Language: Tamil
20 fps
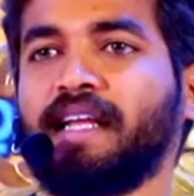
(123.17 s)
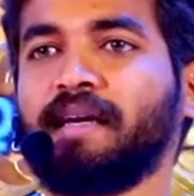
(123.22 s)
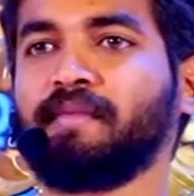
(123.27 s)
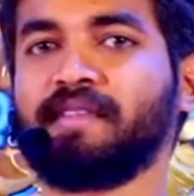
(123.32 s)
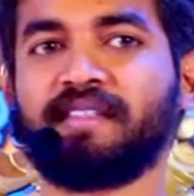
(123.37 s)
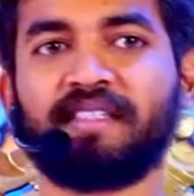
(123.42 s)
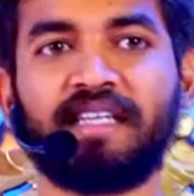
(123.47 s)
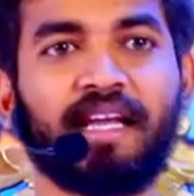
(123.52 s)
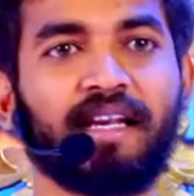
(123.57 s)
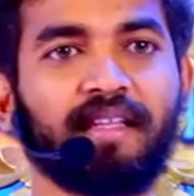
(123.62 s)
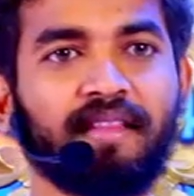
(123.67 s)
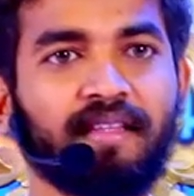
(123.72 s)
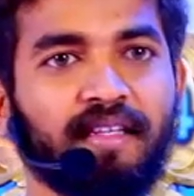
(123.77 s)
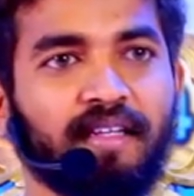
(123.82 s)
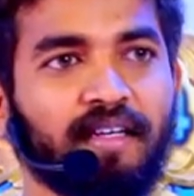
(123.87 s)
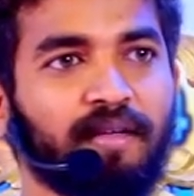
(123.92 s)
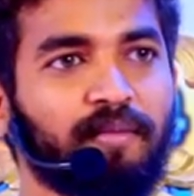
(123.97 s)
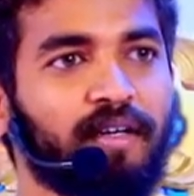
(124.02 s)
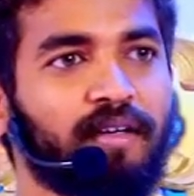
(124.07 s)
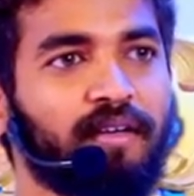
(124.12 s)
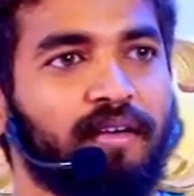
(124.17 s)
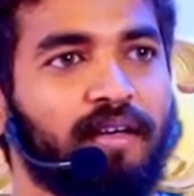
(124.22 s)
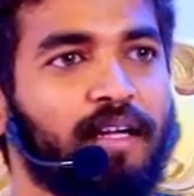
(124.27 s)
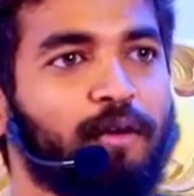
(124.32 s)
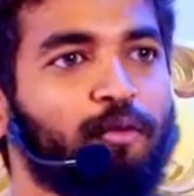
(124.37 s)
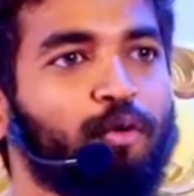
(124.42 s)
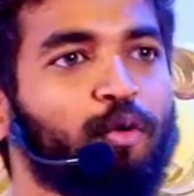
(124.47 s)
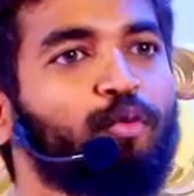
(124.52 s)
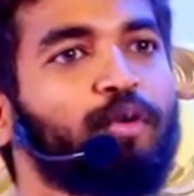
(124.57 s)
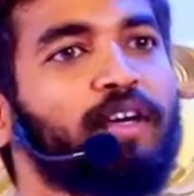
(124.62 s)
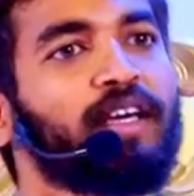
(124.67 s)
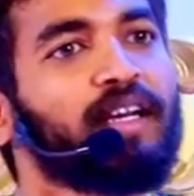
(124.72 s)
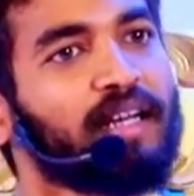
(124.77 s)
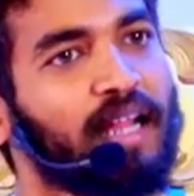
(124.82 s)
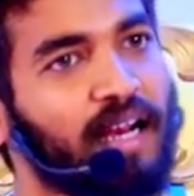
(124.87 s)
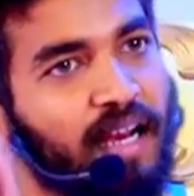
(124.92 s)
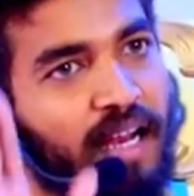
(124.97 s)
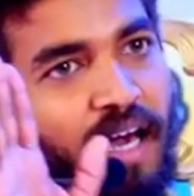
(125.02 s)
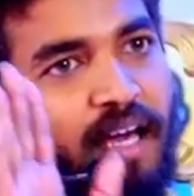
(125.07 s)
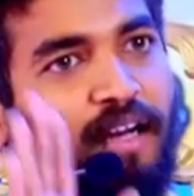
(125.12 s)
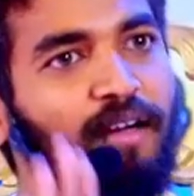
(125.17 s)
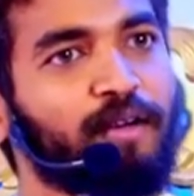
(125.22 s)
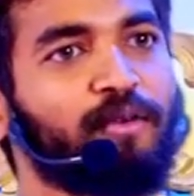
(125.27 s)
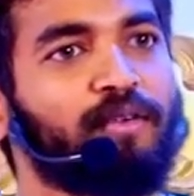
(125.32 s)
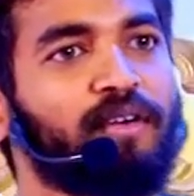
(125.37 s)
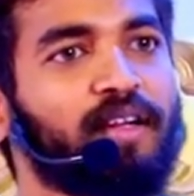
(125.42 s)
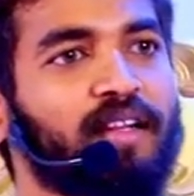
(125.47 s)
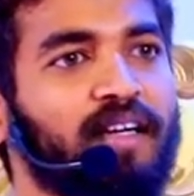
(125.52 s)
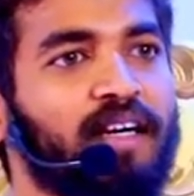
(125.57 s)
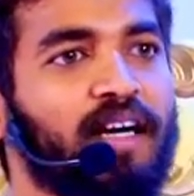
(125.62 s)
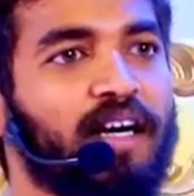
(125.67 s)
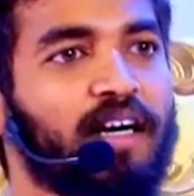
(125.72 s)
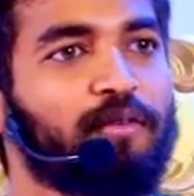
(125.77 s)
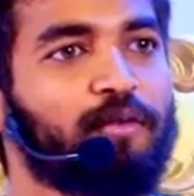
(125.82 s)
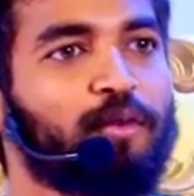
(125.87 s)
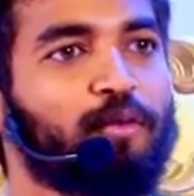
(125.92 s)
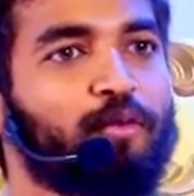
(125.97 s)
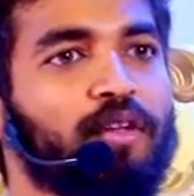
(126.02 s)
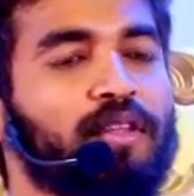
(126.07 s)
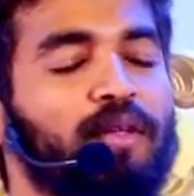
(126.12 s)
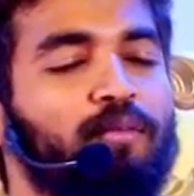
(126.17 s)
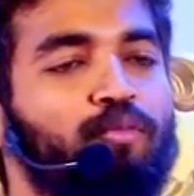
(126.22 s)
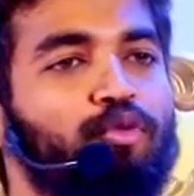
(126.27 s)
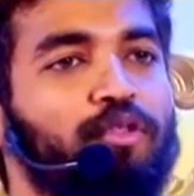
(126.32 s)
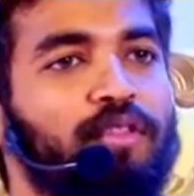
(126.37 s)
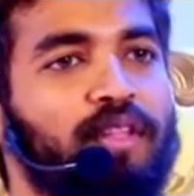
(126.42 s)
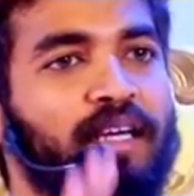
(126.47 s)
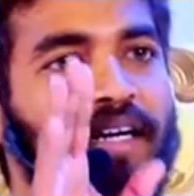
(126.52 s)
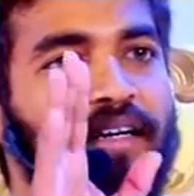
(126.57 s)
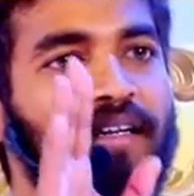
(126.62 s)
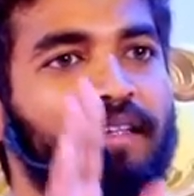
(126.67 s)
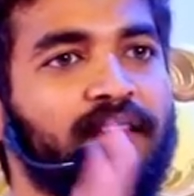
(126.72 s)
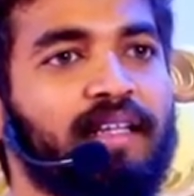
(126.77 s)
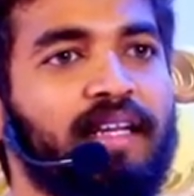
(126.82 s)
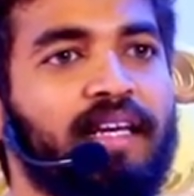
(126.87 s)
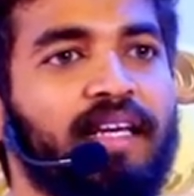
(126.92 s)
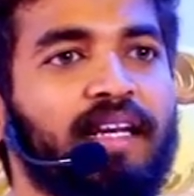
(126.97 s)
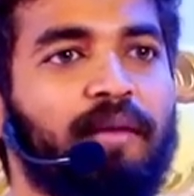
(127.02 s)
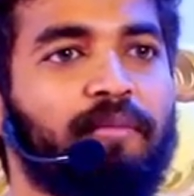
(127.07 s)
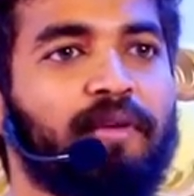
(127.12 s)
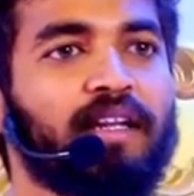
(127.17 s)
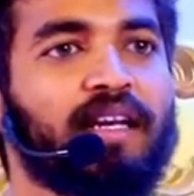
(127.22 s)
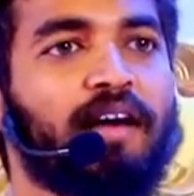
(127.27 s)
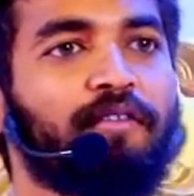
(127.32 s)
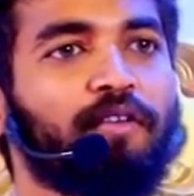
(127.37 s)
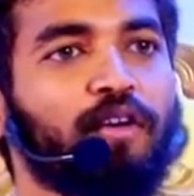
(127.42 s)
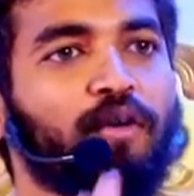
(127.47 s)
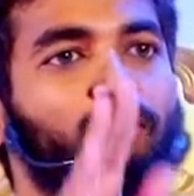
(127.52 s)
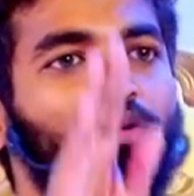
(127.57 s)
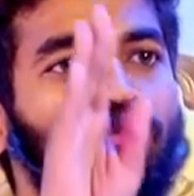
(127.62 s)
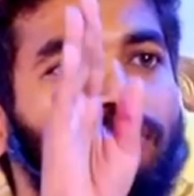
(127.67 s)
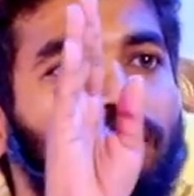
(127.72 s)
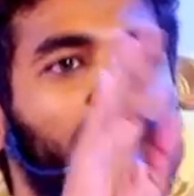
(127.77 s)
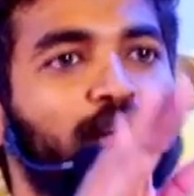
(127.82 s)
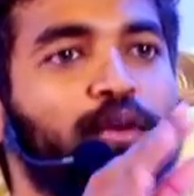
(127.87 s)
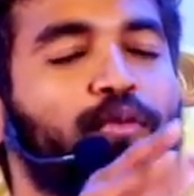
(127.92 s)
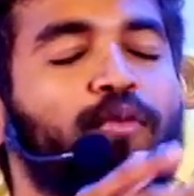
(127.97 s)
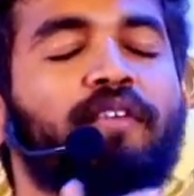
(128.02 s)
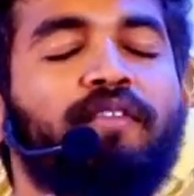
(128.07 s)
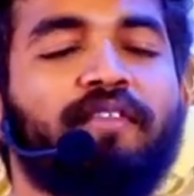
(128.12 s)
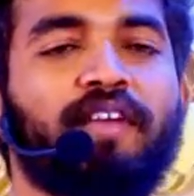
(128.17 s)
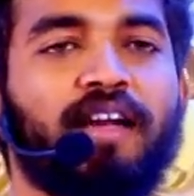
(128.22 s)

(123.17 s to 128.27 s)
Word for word: டைம் இறந்ததுக்கு மட்டும் இல்லை ஒரு உயிர் நல்லா இருக்கணுன்றதுக்காகவும் ஒருத்தன் புத்தி கெட்டு திரியிறான் அப்படின்னா அவனுக்கு புத்தியை கொடுன்னு